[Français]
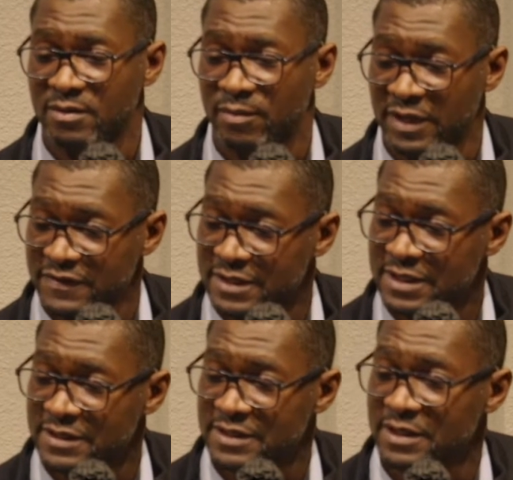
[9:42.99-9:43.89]
parce qu'il
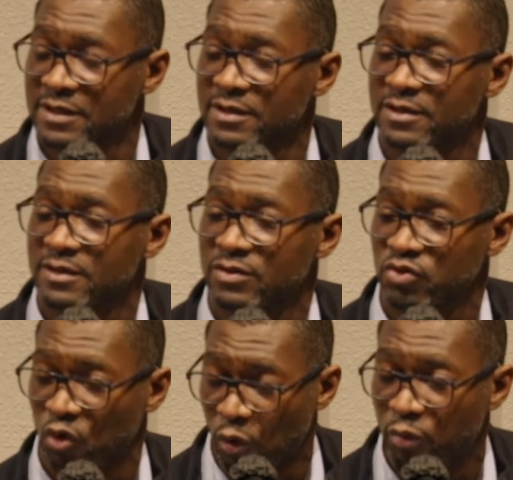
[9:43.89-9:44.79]
était
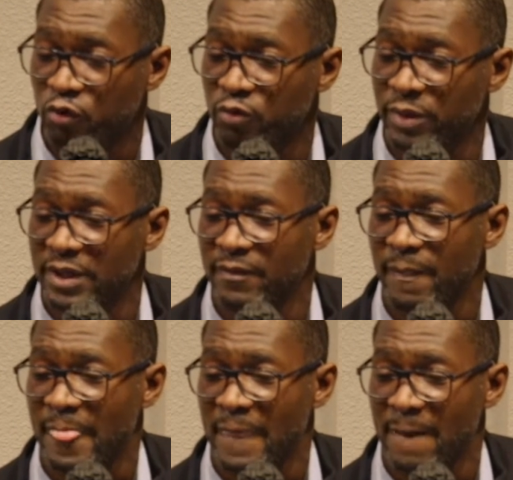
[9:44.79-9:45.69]
trop occupé
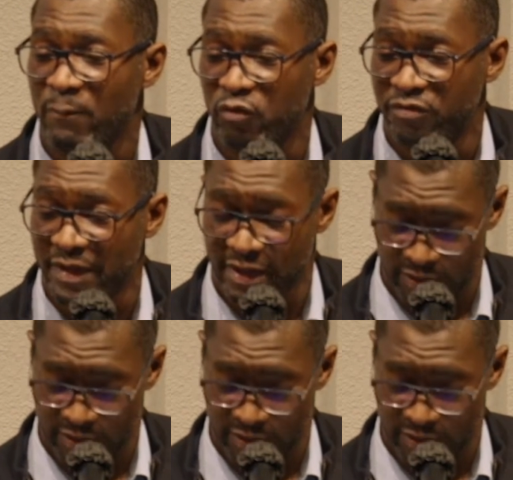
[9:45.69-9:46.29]
pour faire